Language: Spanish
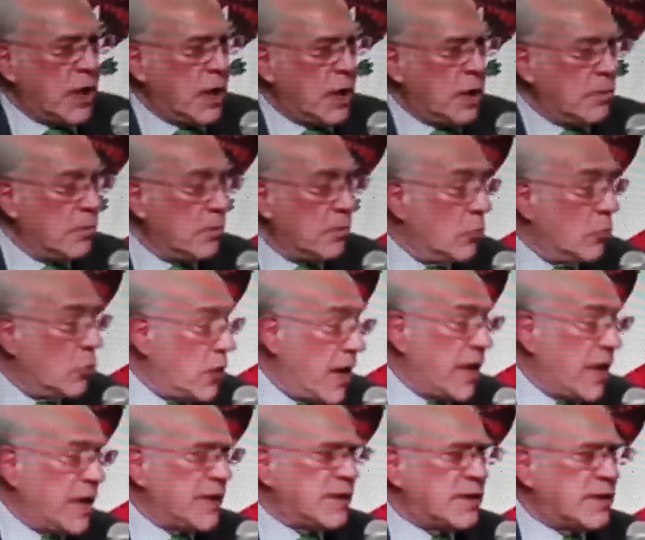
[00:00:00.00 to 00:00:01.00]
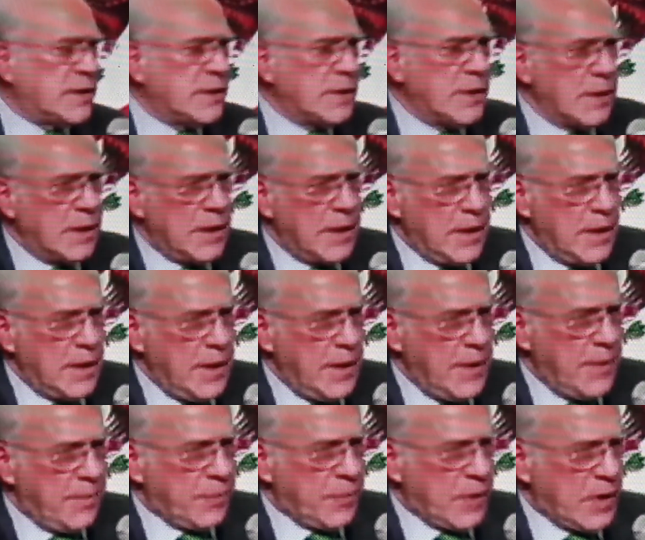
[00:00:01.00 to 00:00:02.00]
Dijo, fue una
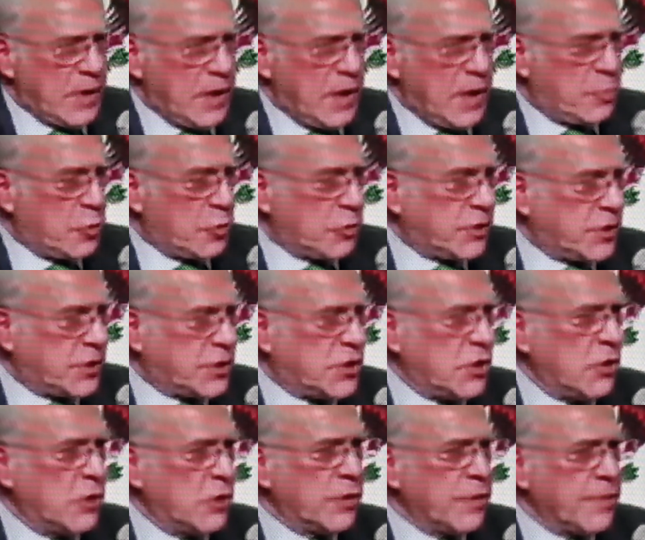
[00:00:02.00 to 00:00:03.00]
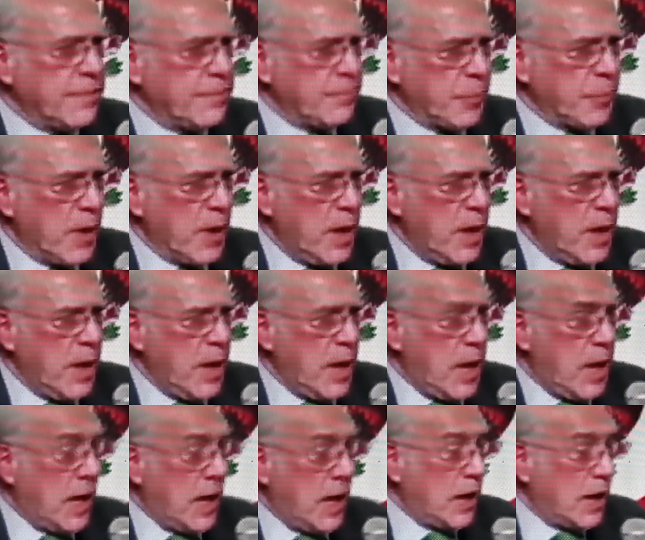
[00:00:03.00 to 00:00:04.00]
gran travesura dirigir a los
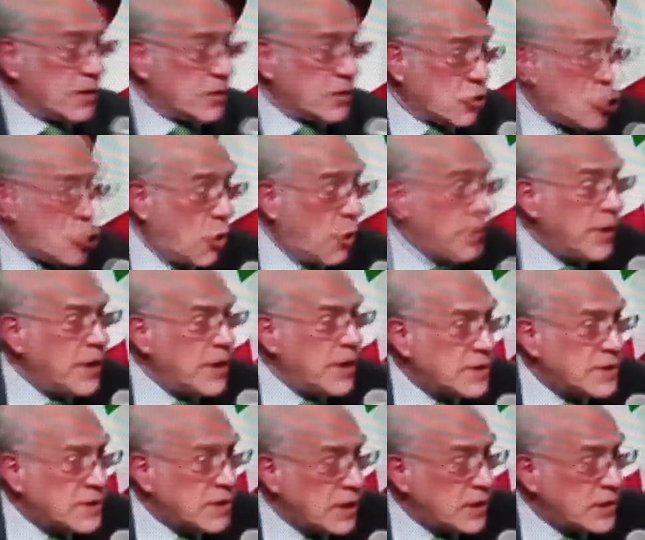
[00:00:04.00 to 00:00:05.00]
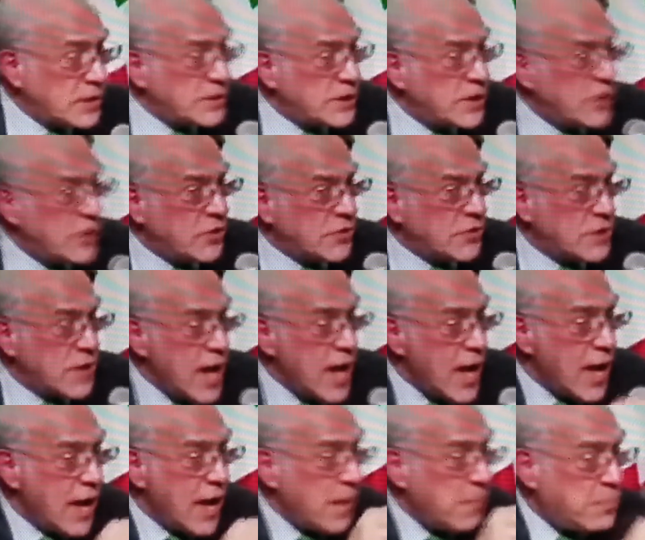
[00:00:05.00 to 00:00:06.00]
países más ricos viniendo de México
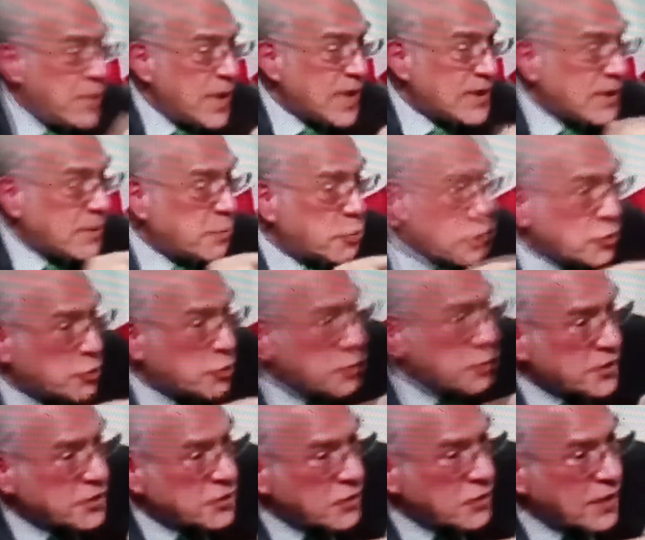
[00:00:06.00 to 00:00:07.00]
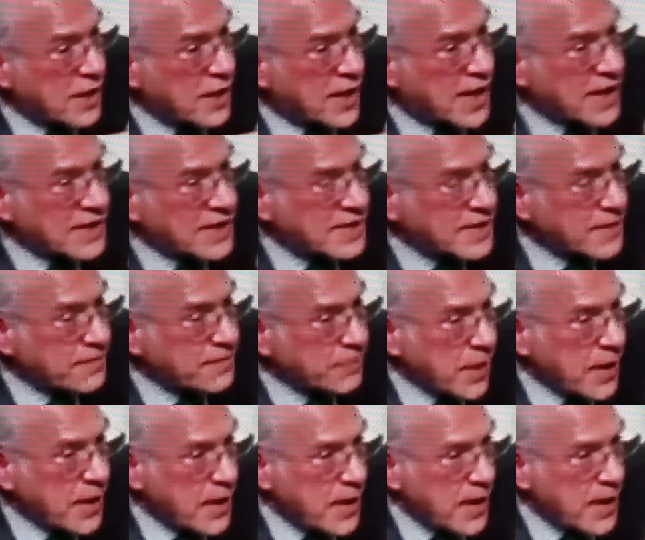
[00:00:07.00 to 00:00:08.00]
y se rió
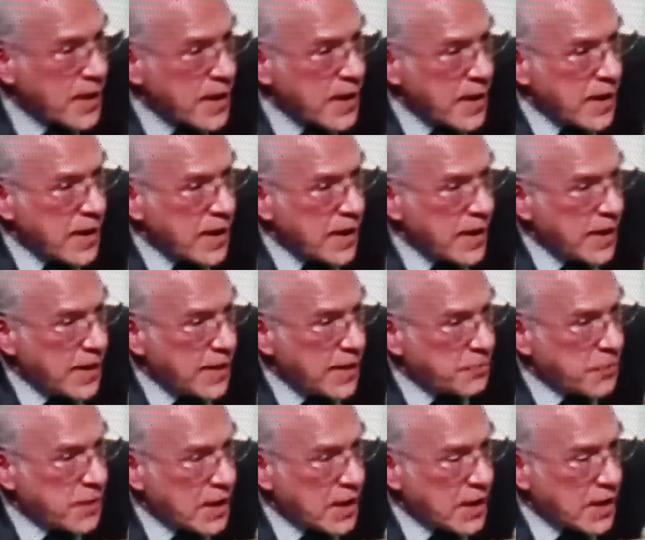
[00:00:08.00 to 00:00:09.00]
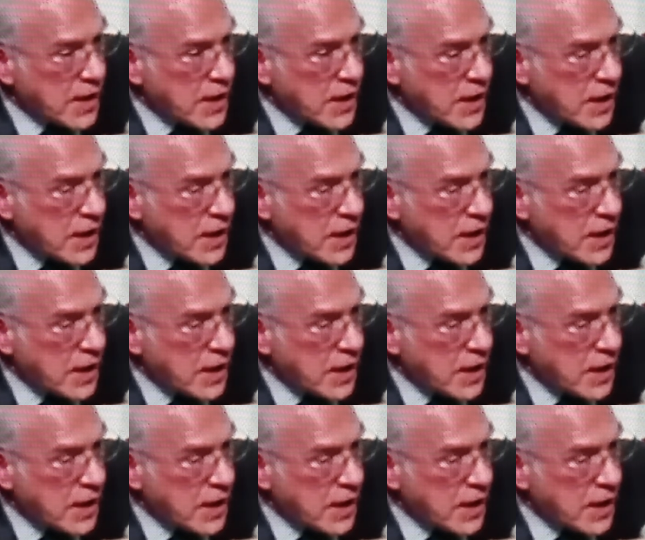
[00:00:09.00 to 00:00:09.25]
solo haciéndose chiquito.